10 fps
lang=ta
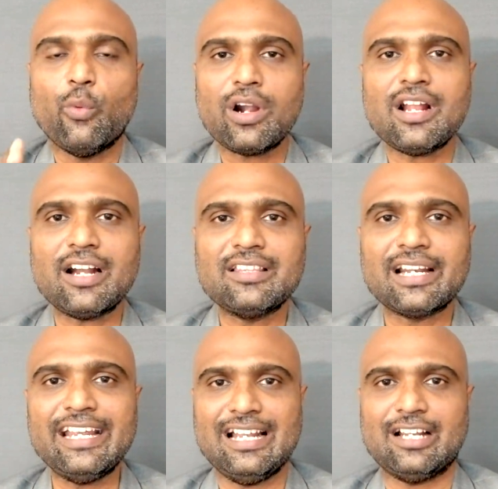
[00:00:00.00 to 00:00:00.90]
ஒன் நாட்
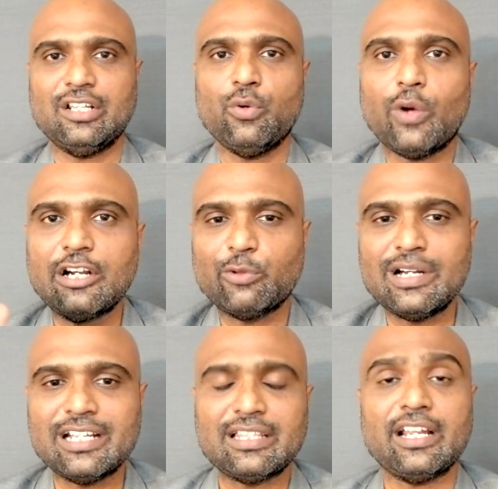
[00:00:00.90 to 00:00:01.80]
த்ரீலேருந்து ஒன்
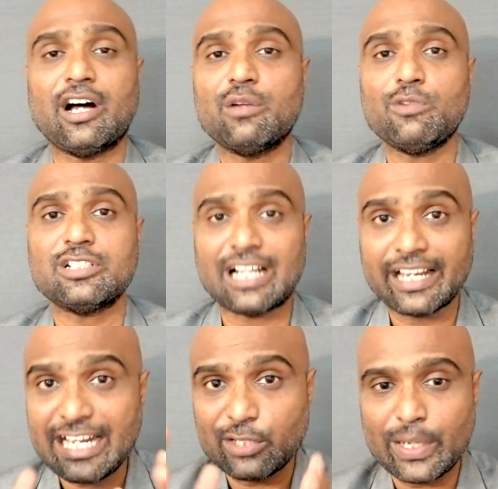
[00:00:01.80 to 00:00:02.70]
டுவெண்ட்டி த்ரீ ஆல்மோஸ்ட்
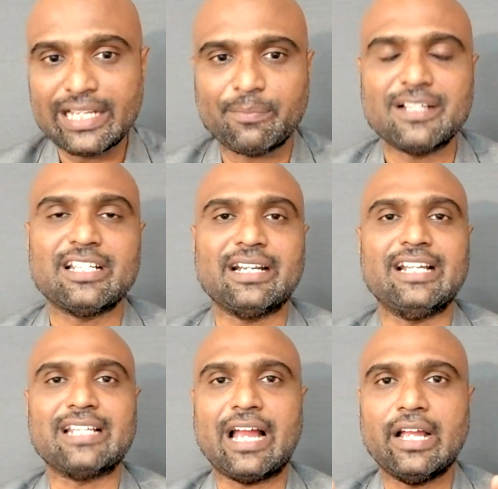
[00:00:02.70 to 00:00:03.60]
அகைன் டுவெண்ட்டி
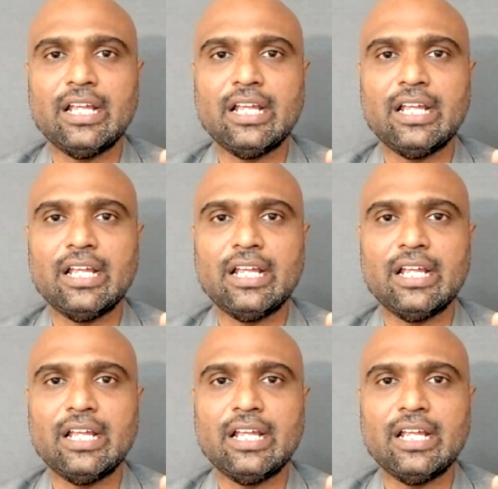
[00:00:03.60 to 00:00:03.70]
பர்சன்டேஜ்